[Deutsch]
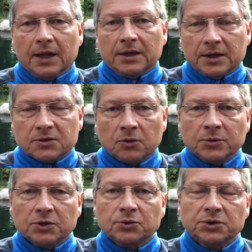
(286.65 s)
Ja, jetzt kommt
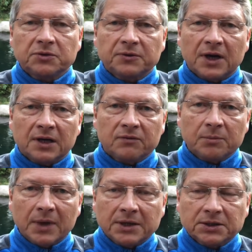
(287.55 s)
natürlich die Frage, wie
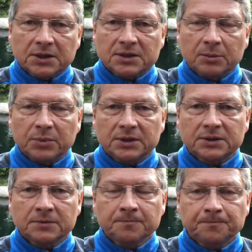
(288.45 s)
mache ich das am
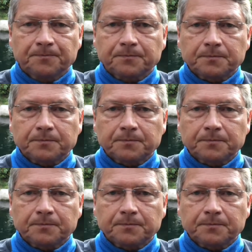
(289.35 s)
besten?